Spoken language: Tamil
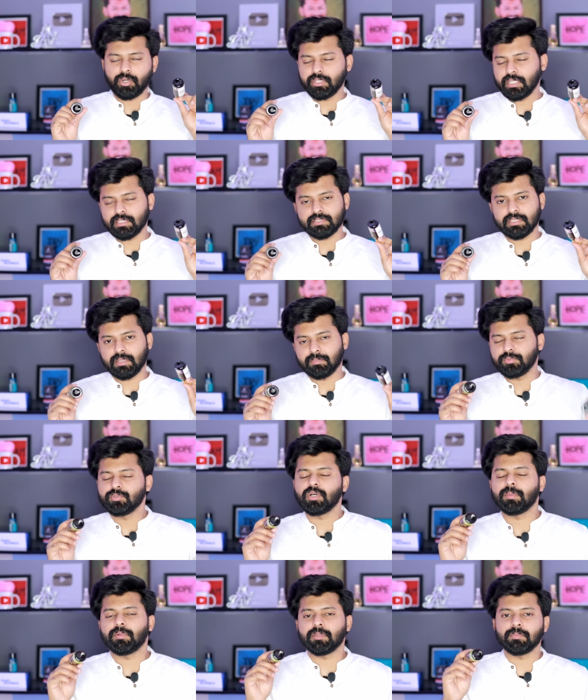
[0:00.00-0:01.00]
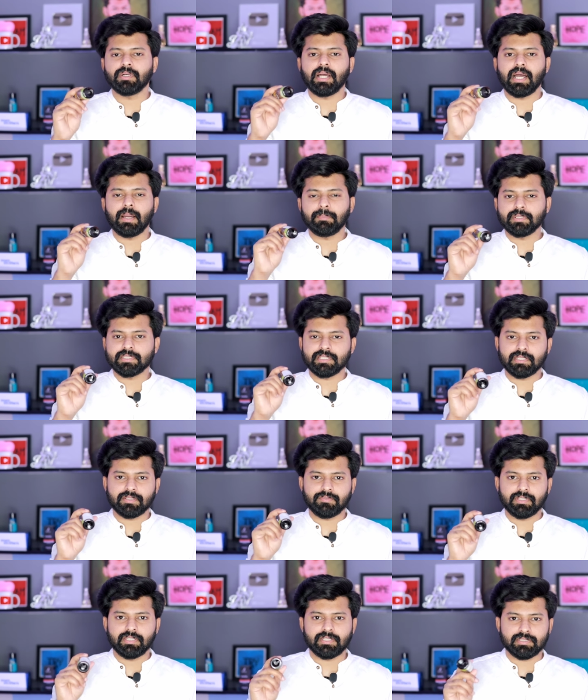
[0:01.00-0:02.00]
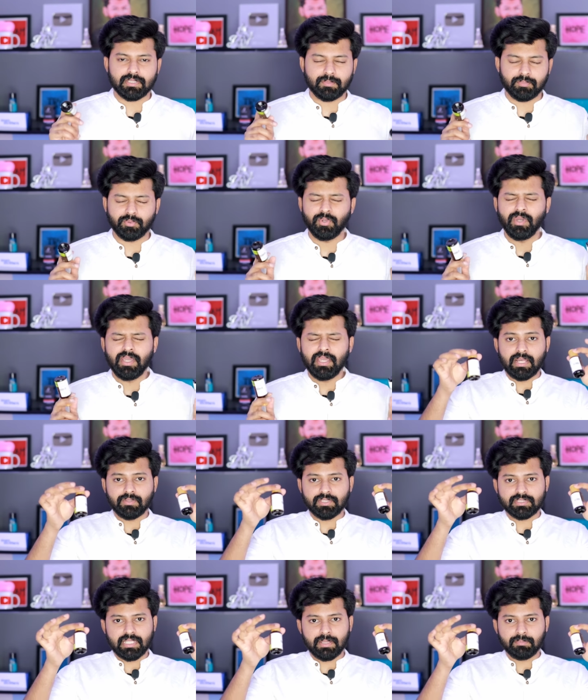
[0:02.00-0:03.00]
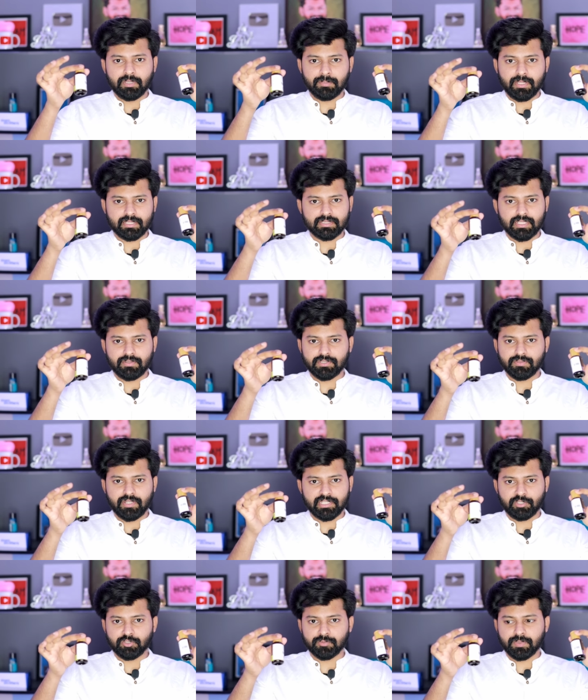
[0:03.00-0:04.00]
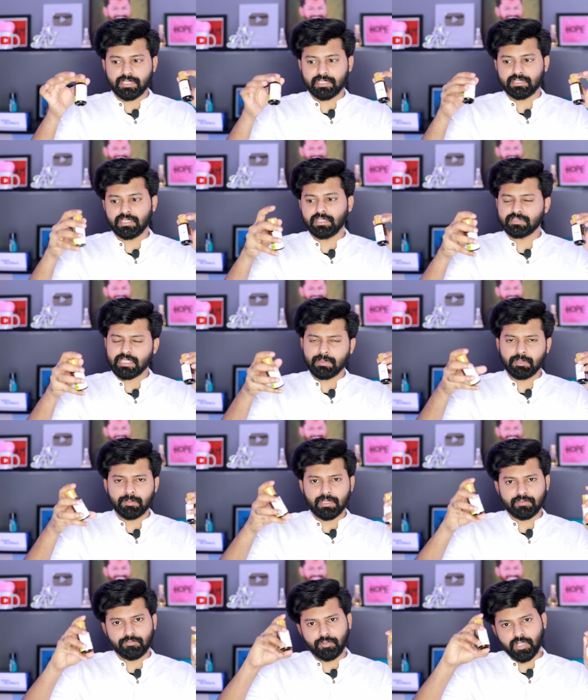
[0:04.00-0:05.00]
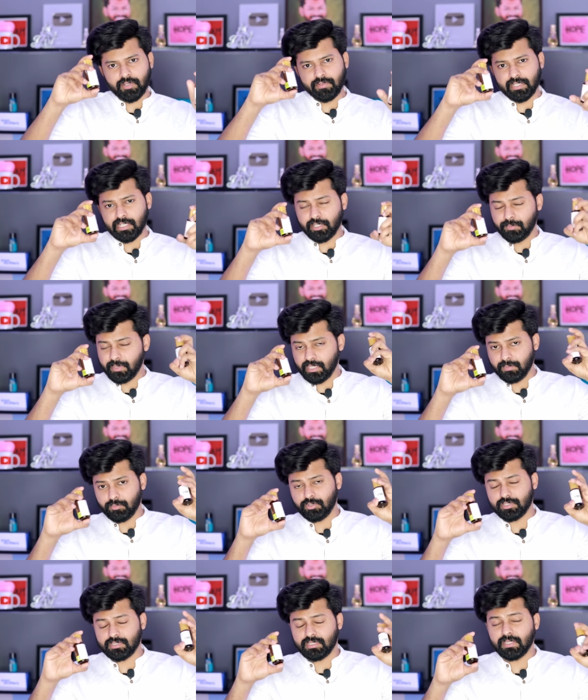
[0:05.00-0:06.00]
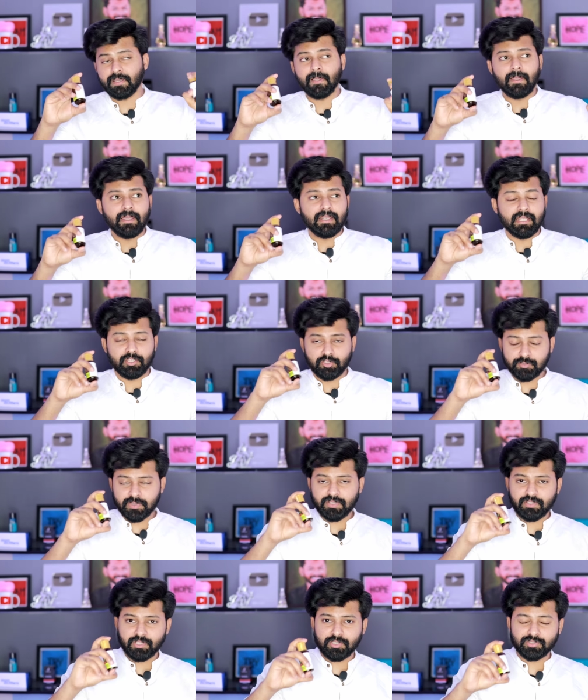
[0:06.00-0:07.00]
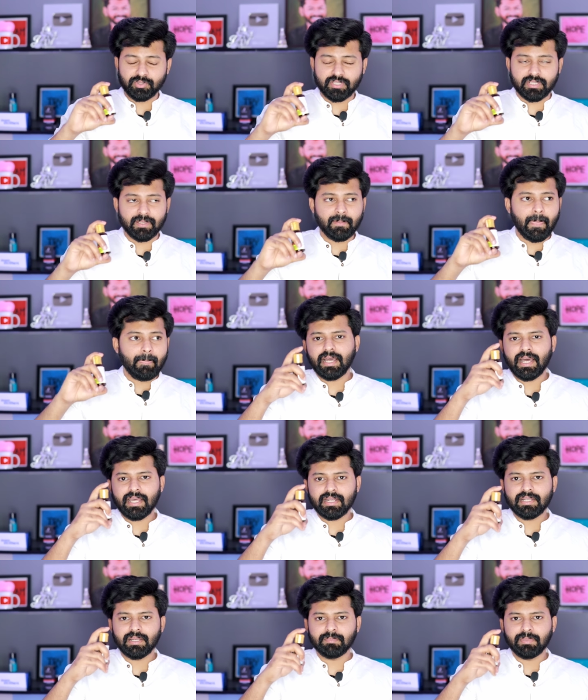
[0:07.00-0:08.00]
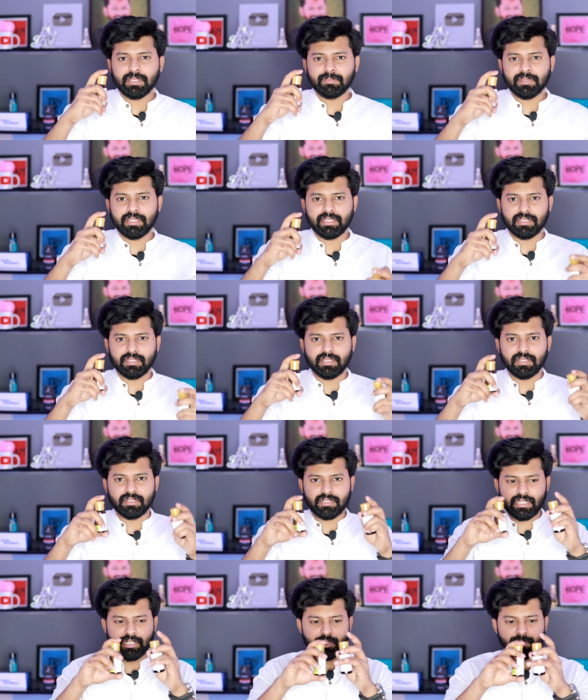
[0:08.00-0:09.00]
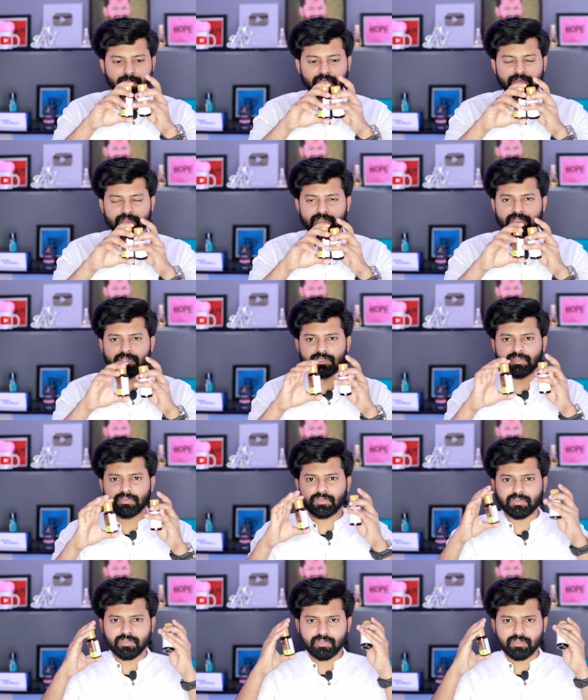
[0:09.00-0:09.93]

இந்த ஆனியன் ஷாம்பூ அப்புறமா ஆப்பிள் சைடர் வினிகர் ஷாம்பூ நான் வந்து சாம்பிள் பேக் தான் வந்து வாங்கி யூஸ் பண்ணியிருந்தேன் சாம்பிள் பேக் ஃபுல்லாகவே ரெண்டுமே நான் முடிச்சிட்டேன் நான் யூஸ் பண்ண வரைக்கும் சொல்கிறேன் ஹேரில் அப்ளை பண்ணிங்கன்னா ரெண்டுமே வந்து